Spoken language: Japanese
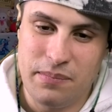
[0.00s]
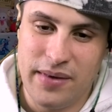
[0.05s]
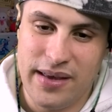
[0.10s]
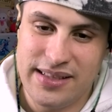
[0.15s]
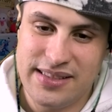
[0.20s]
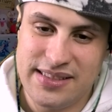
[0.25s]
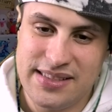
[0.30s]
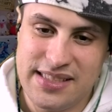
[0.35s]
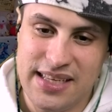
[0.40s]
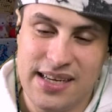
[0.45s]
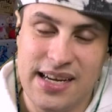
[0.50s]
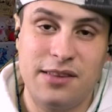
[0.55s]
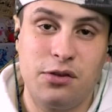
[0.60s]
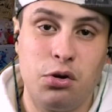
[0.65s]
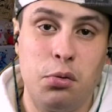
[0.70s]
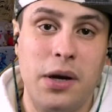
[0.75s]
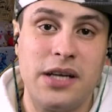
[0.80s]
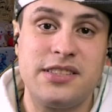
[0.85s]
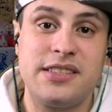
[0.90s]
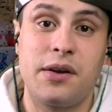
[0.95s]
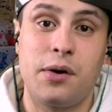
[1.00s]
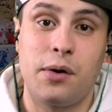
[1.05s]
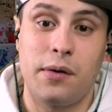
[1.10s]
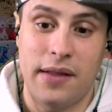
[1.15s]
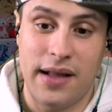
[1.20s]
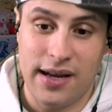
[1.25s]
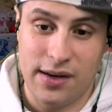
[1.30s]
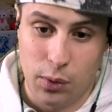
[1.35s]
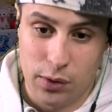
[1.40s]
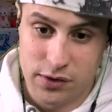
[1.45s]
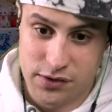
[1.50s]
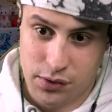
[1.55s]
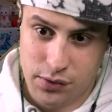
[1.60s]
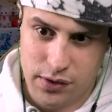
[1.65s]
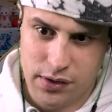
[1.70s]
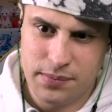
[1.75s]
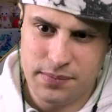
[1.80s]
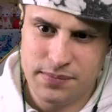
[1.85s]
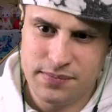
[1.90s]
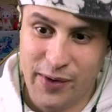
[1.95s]
めっちゃかとばしたろうな高
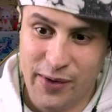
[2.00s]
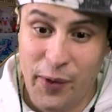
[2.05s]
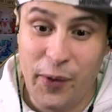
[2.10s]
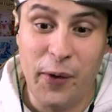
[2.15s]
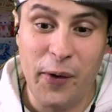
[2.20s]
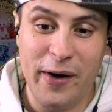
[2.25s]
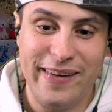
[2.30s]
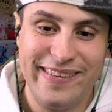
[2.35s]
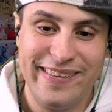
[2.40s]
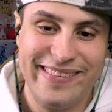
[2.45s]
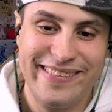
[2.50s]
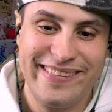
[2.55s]
速お